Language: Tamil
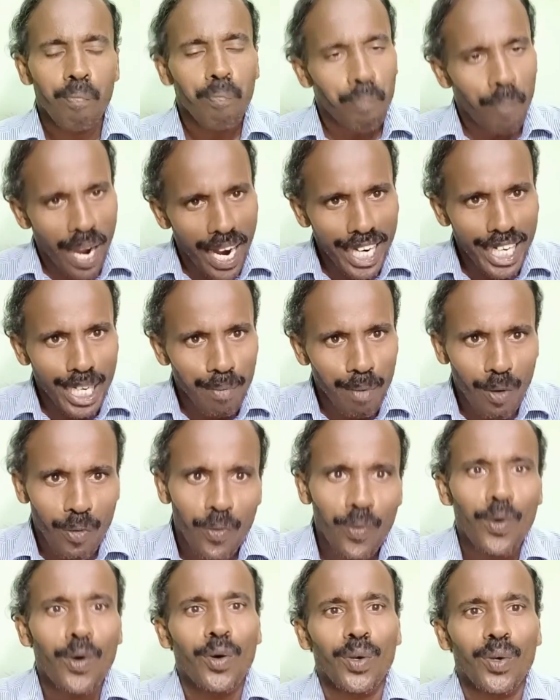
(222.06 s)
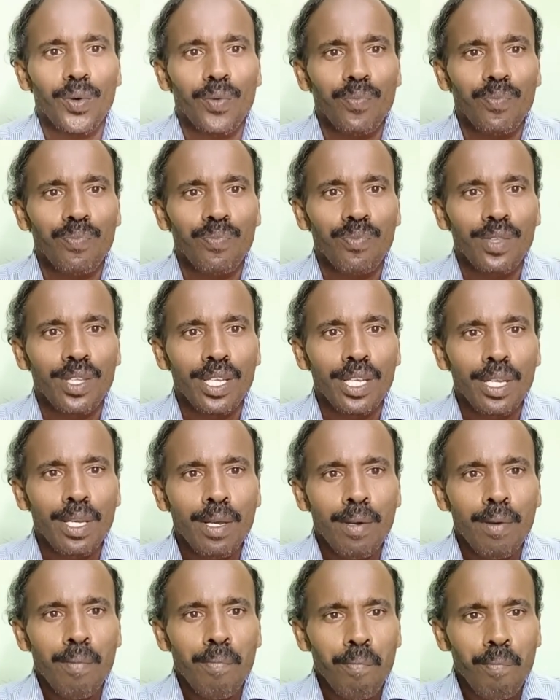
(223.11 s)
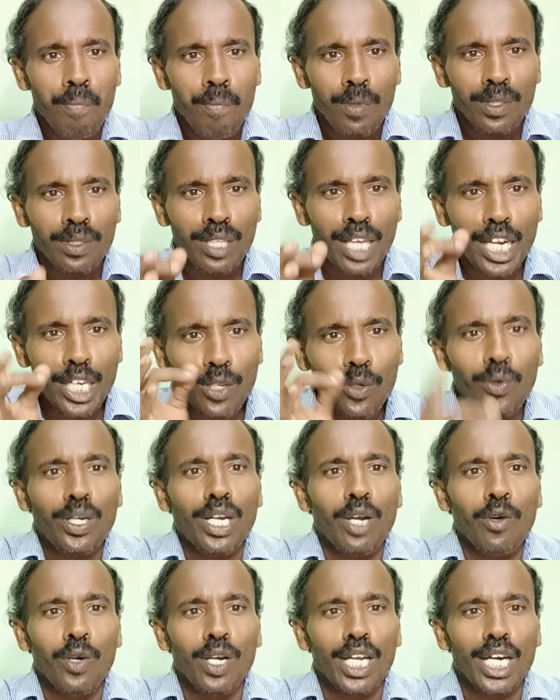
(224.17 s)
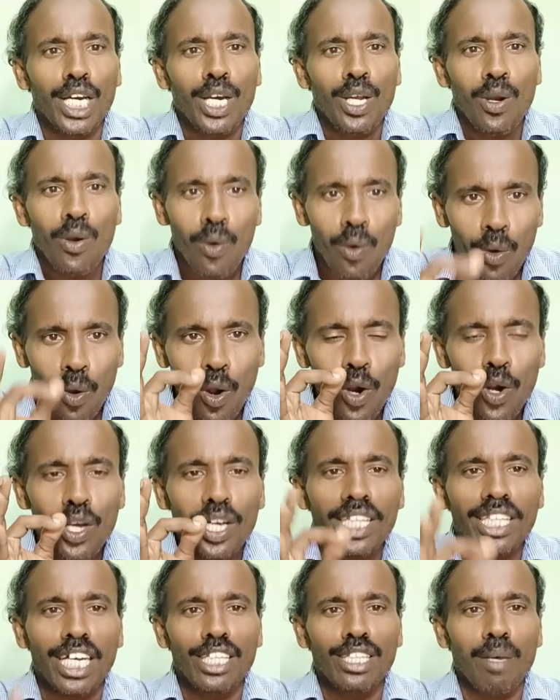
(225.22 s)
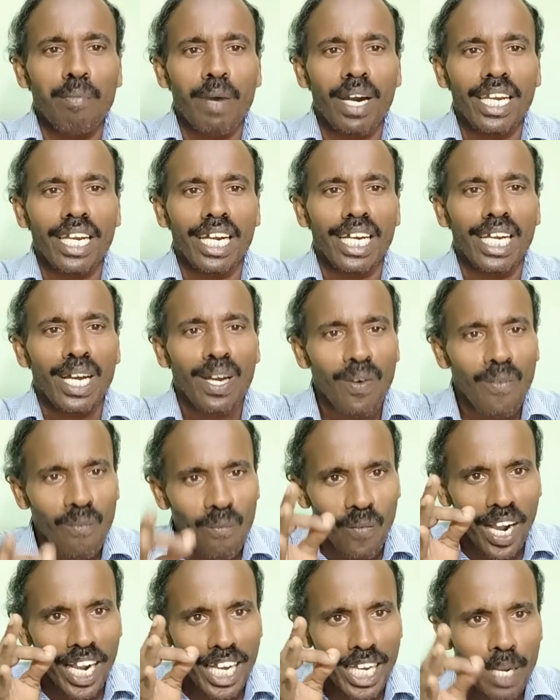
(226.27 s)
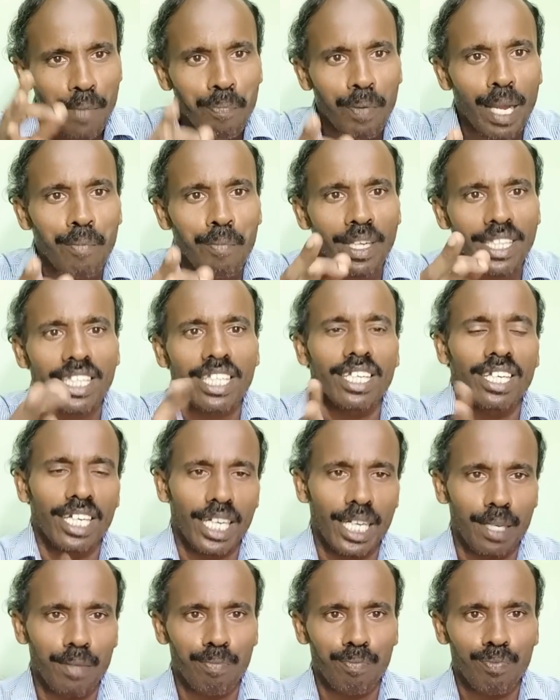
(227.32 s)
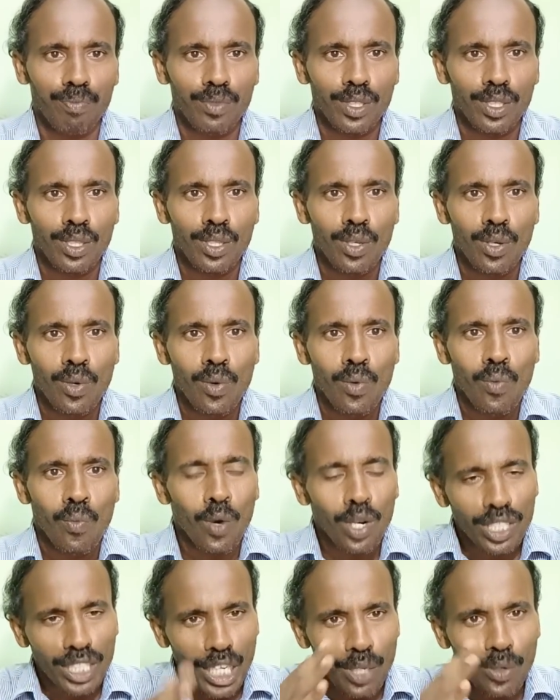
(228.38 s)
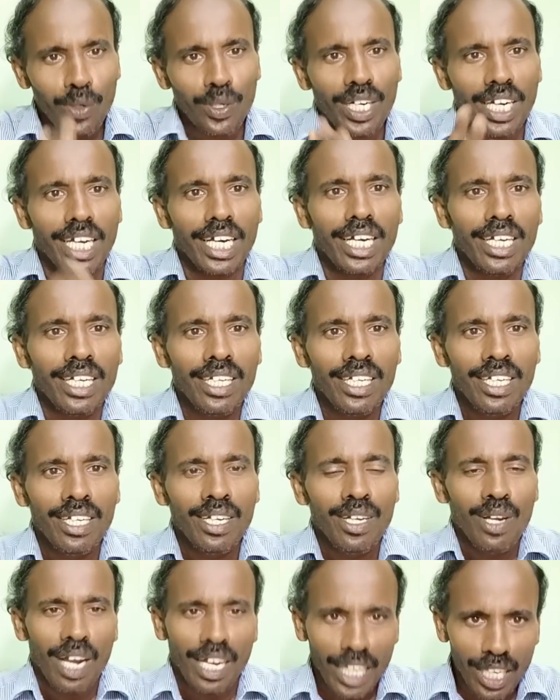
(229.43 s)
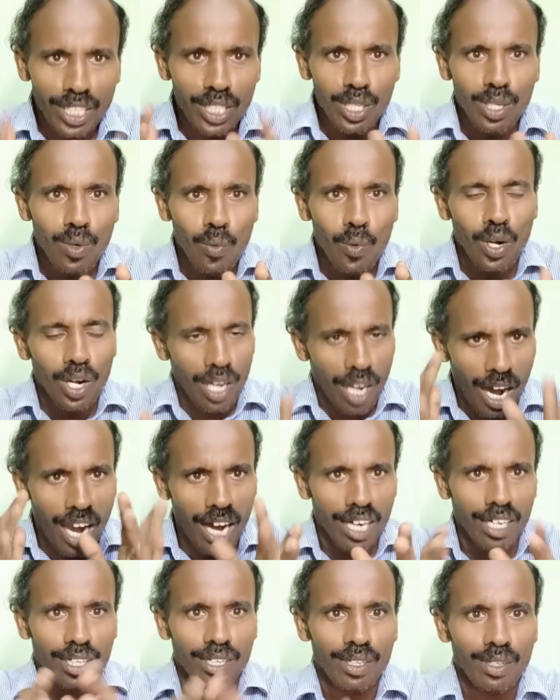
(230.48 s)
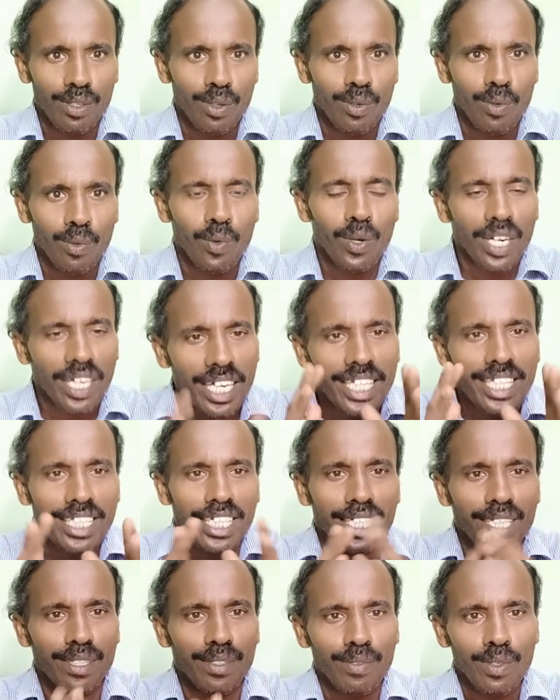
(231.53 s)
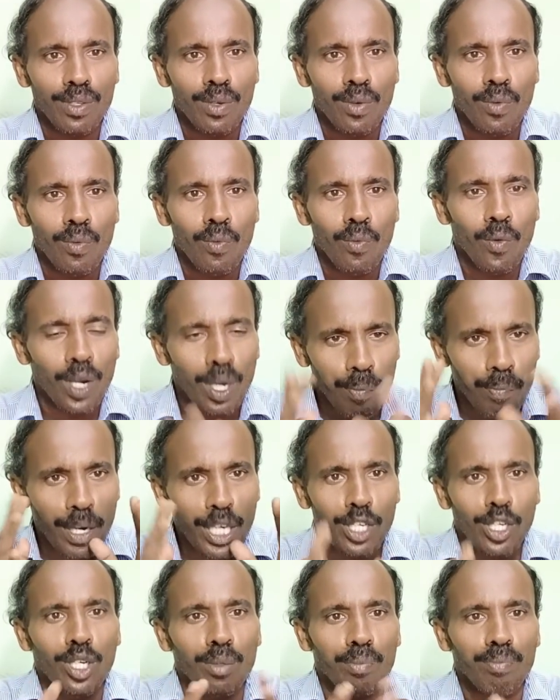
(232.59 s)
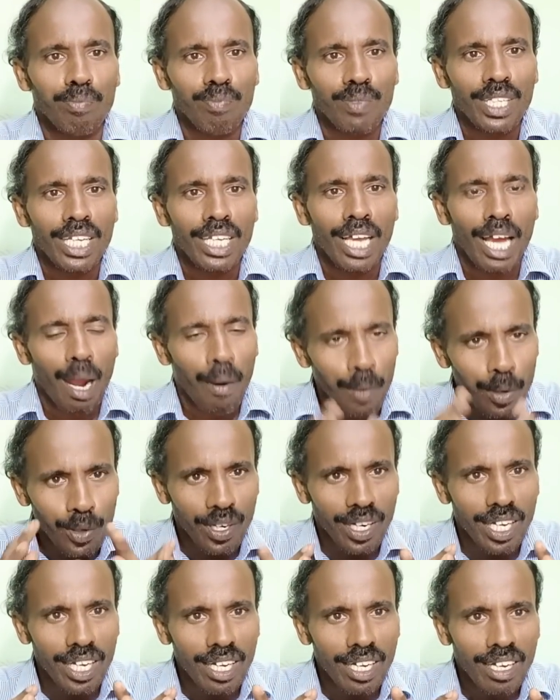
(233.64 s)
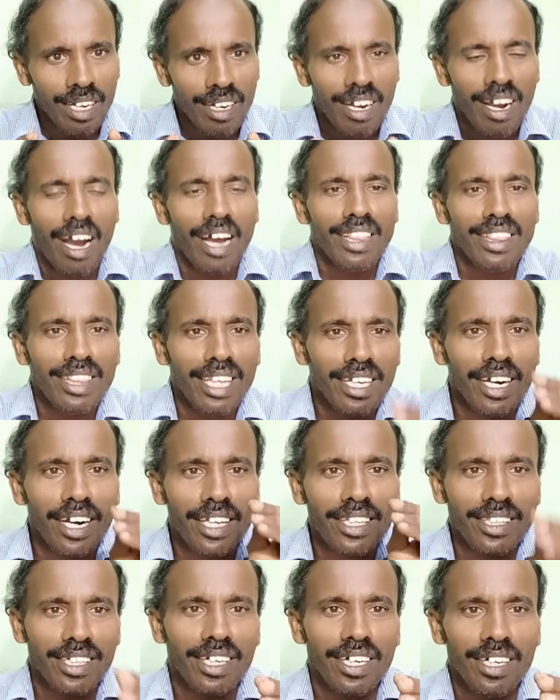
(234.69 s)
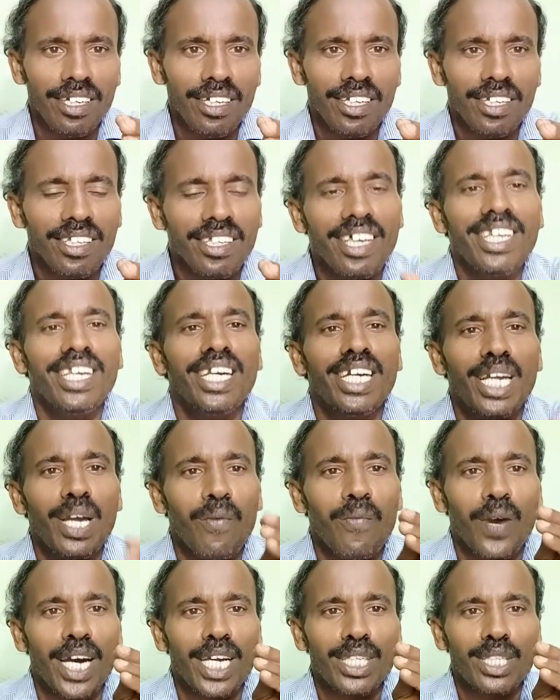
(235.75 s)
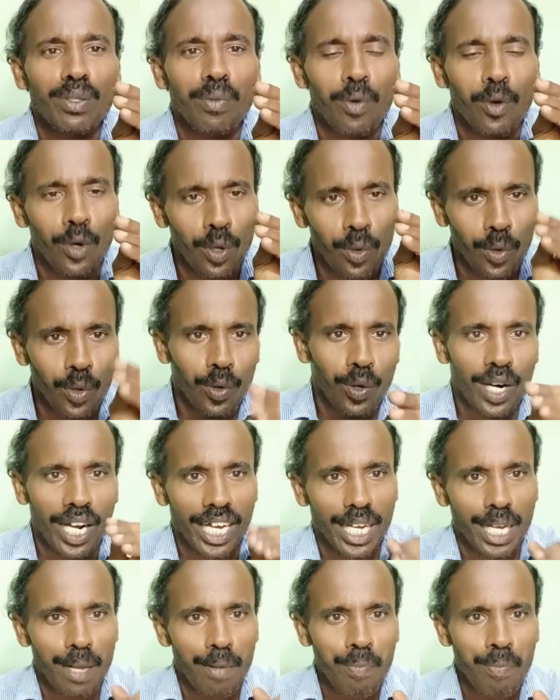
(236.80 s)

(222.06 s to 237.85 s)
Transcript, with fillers: பாயிண்ட் நம்பர் ஃபோர் சர்க்கியூட்டில் உள்ள லோடுக்கு தகுந்த மாதிரியான வயரை பயன்படுத்துவதில்லை ஒரு சர்க்கியூட்டில் அதாவது ஒரு ஹால் ஒரு கிச்சன் ஒரு பெட்ரூம் அப்படின்னு சொன்னால் அந்த இடத்துல என்னென்ன வயசு கொண்டு கொடுக்குறோம்னாக்க